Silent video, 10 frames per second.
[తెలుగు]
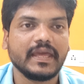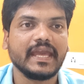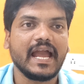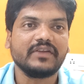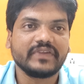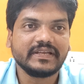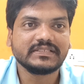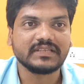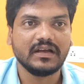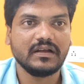హే హాయ్
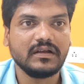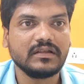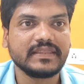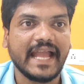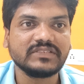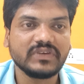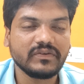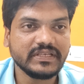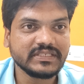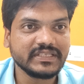ఫ్రెండ్స్ థ్యాంక్స్ ఫర్
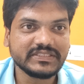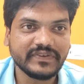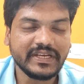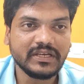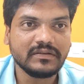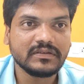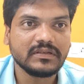వాచింగ్ దిస్ వీడియో